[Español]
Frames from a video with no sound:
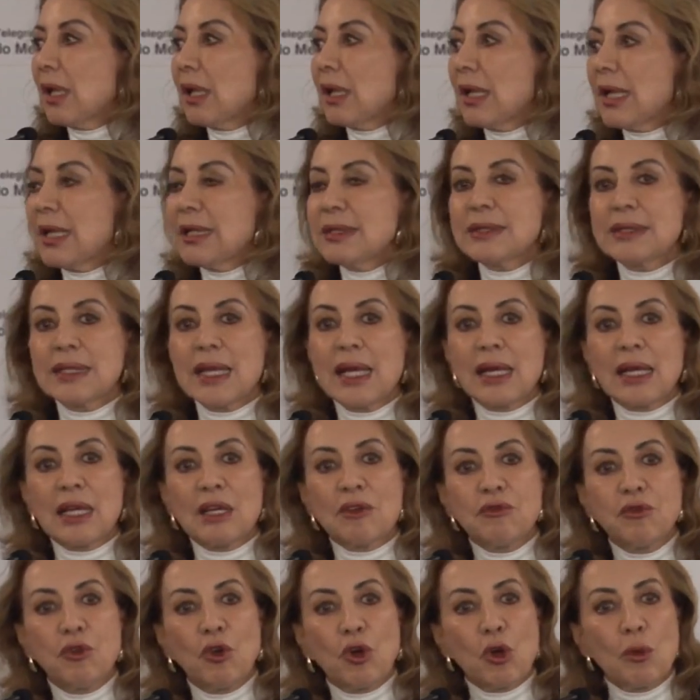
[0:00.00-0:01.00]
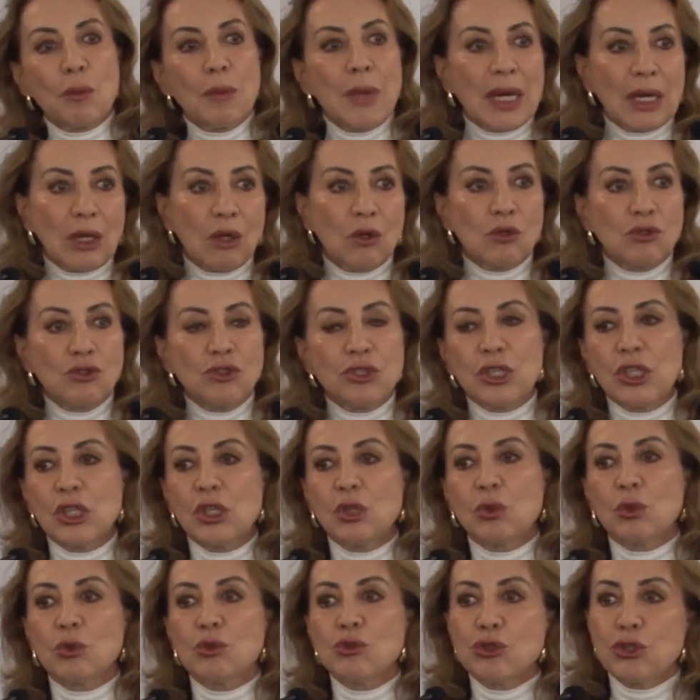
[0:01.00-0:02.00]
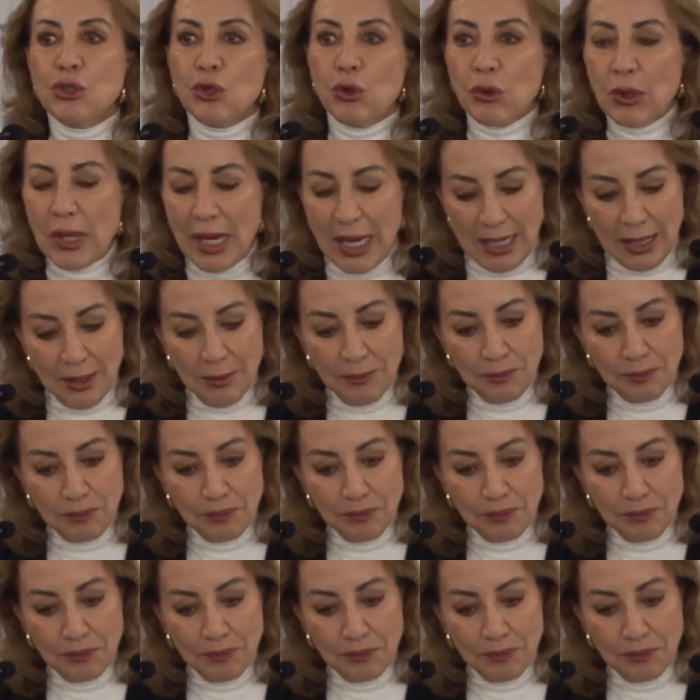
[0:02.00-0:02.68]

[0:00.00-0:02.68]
esta reforma constitucional.